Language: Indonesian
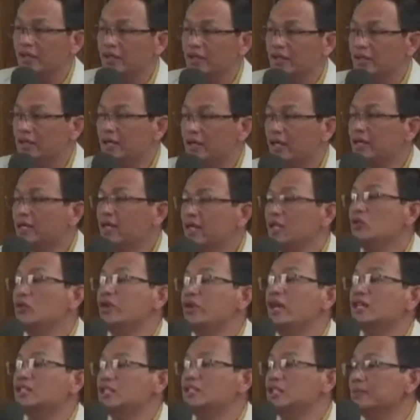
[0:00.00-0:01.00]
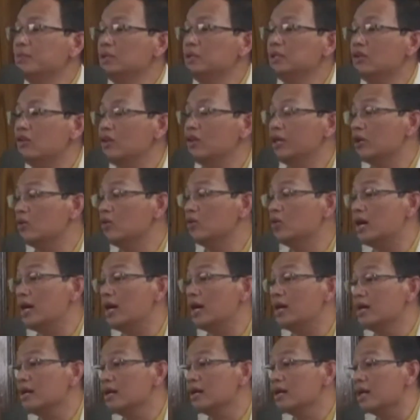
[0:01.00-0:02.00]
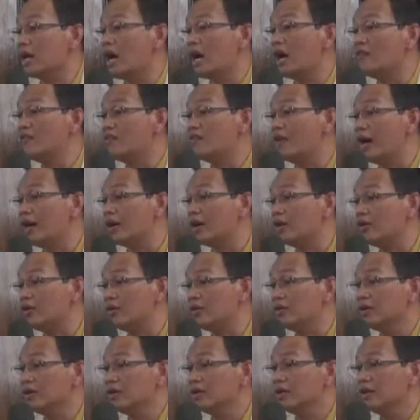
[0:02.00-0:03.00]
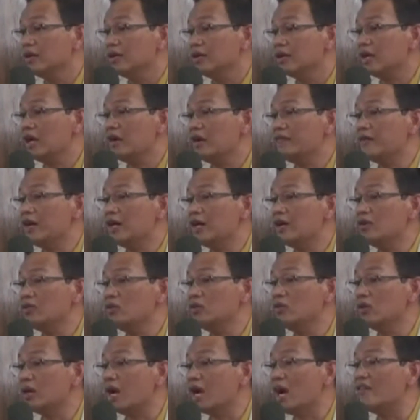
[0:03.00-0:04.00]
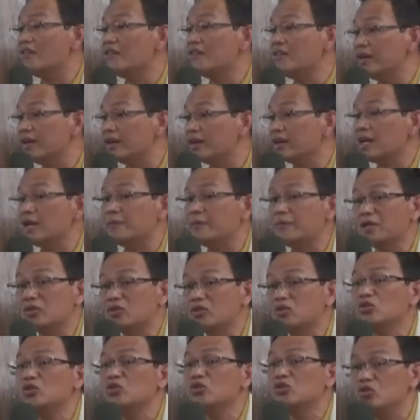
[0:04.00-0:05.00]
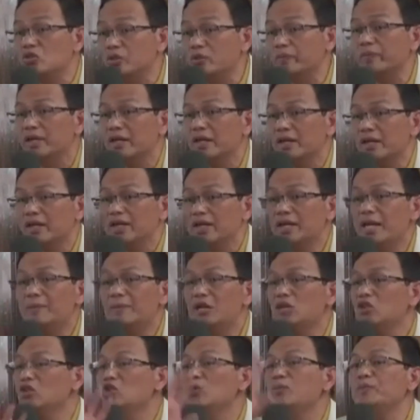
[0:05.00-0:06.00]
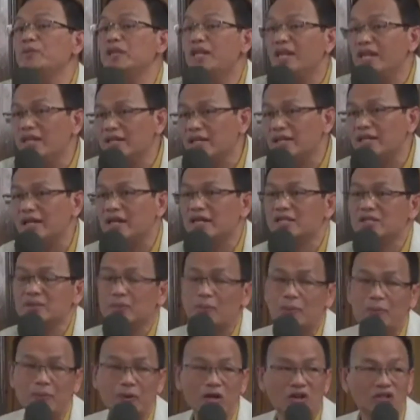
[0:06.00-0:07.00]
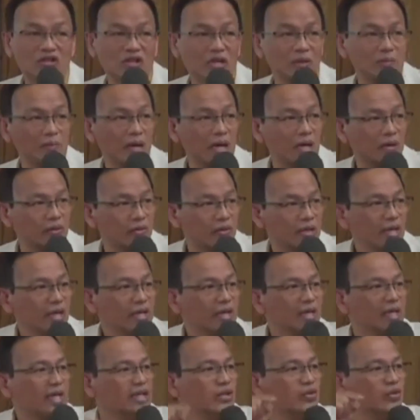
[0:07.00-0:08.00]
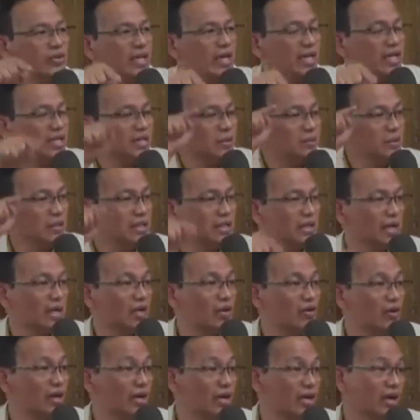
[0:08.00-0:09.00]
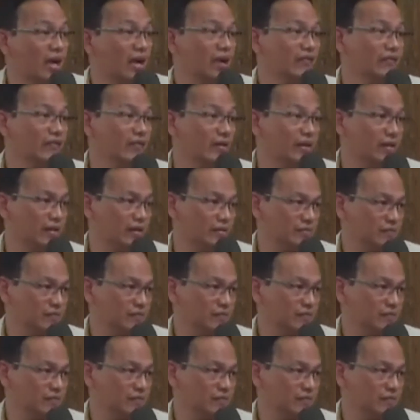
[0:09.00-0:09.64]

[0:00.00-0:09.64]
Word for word: Dan itu yang disebut oleh Quran kafaro Kafaro itu cover, cover itu tutup. Dia menutup dirinya dari semua pengetahuan baru. Itu yang disebut dengan orang kafir.